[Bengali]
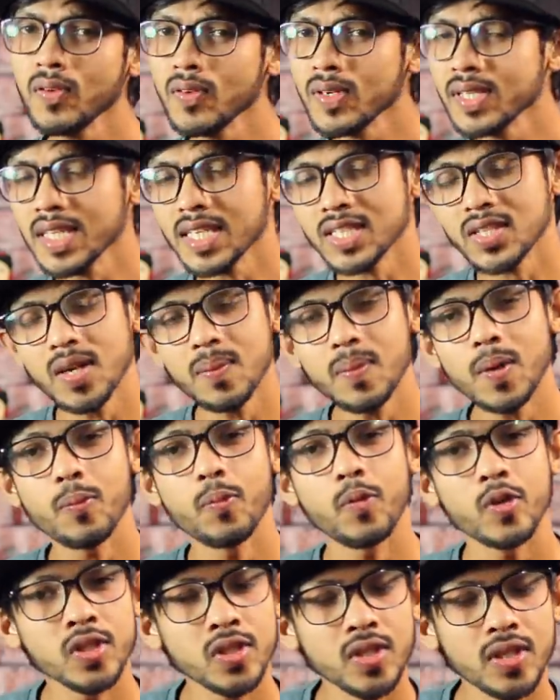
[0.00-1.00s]
ফোনটাতে আসলে আমরা
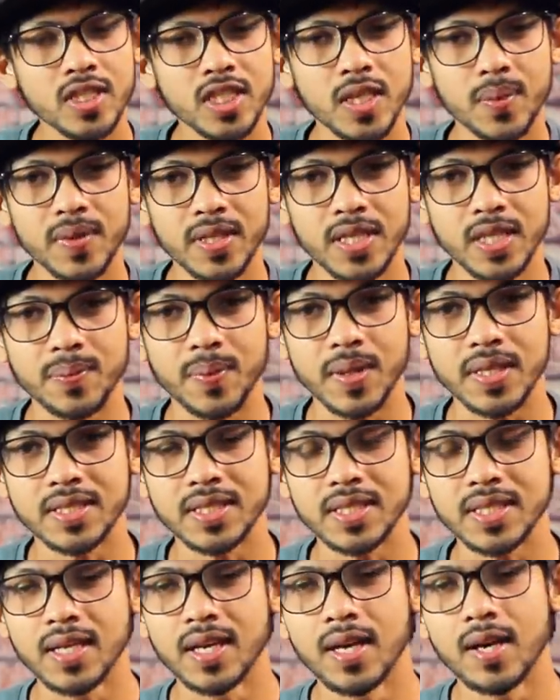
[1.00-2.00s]
প্রসেসর হিসেবে কি
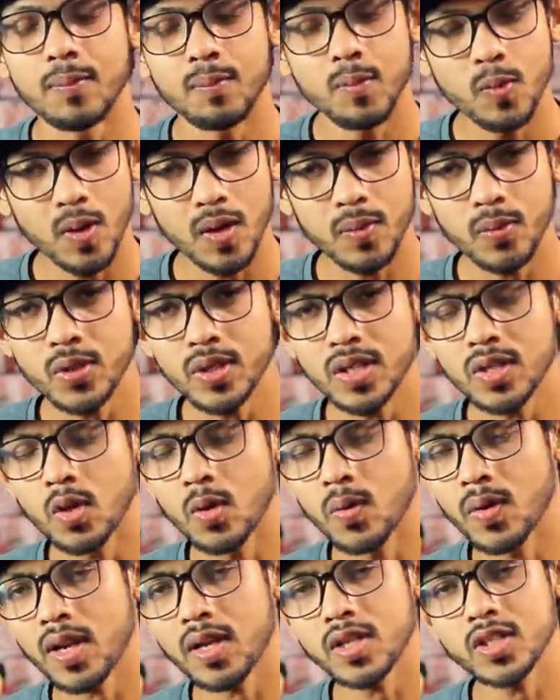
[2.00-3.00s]
পাচ্ছি মোবাইল ফোনটির
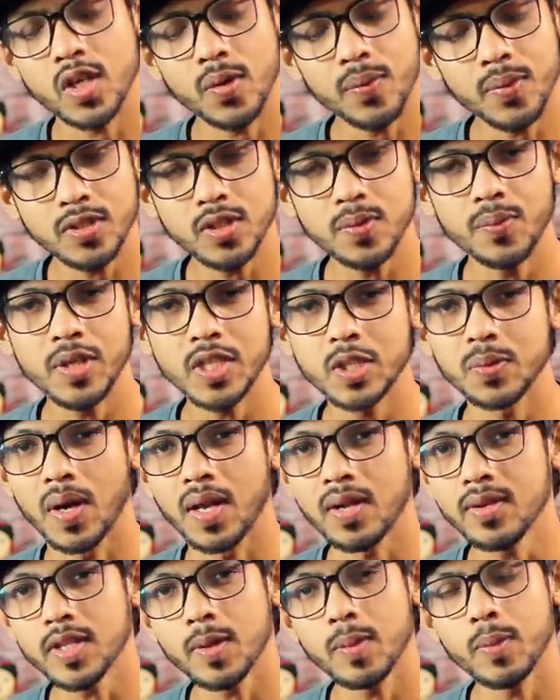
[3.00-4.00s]
ওভারঅল সব কিছু বেশ
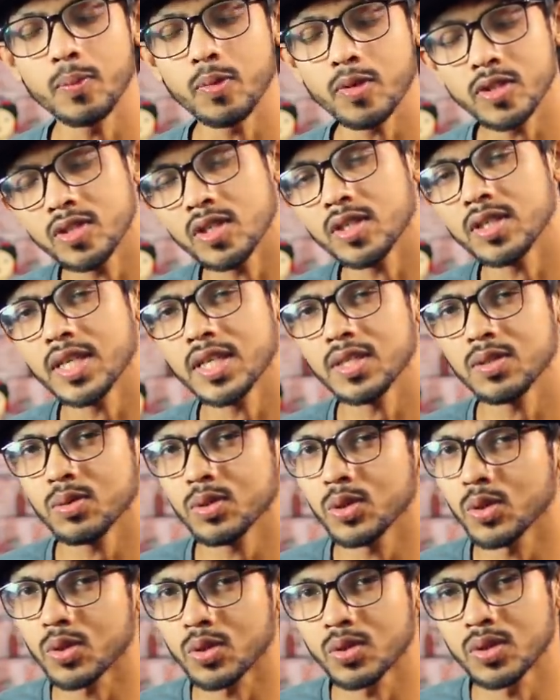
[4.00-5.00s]
ভালো তবে প্রসেসরটা একটু
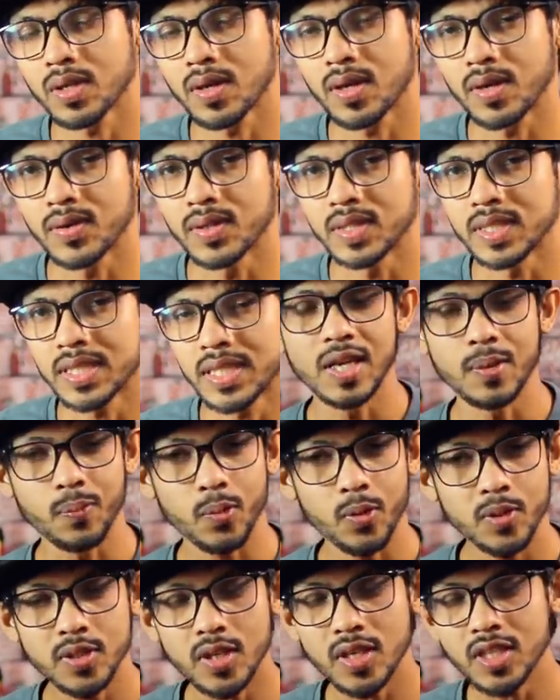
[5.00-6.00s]
ছোট দেওয়া হয়েছে এর
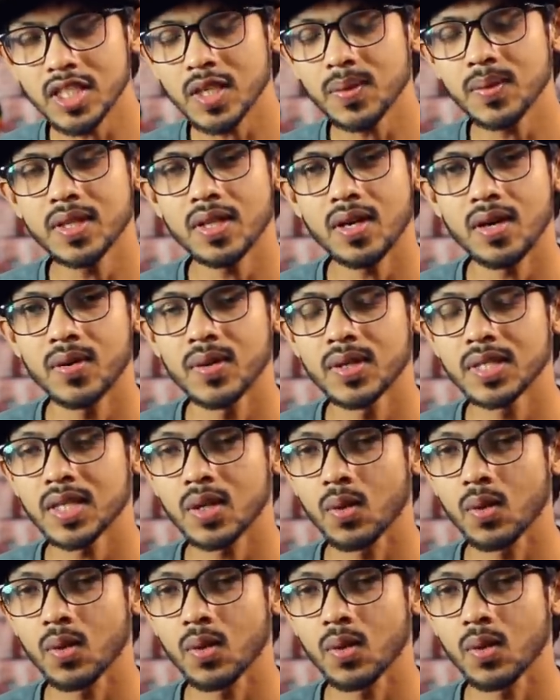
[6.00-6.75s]
প্রসেসর হিসেবে দেওয়া হয়েছে